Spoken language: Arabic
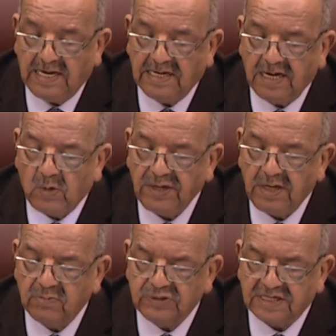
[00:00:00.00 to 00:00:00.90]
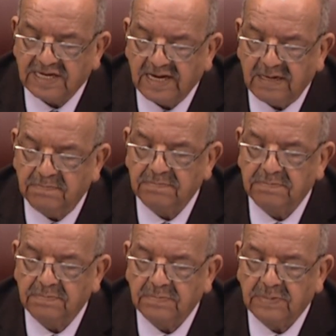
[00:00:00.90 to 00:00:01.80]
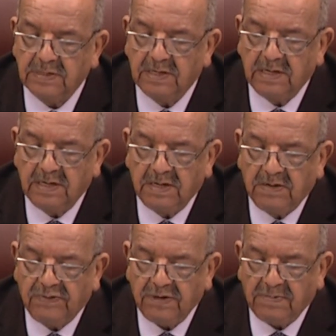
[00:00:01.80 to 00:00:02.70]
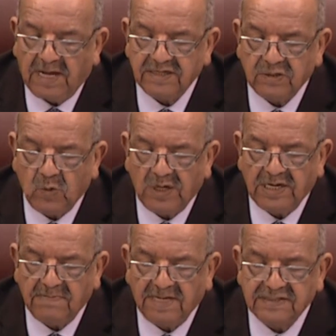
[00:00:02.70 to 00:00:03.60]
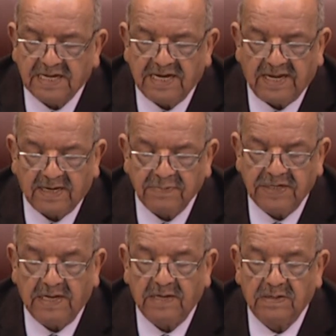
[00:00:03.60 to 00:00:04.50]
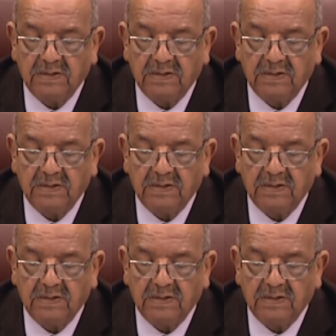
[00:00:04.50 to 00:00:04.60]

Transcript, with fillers: إن الوضع المتزائم في بعض دول المنطقة العربية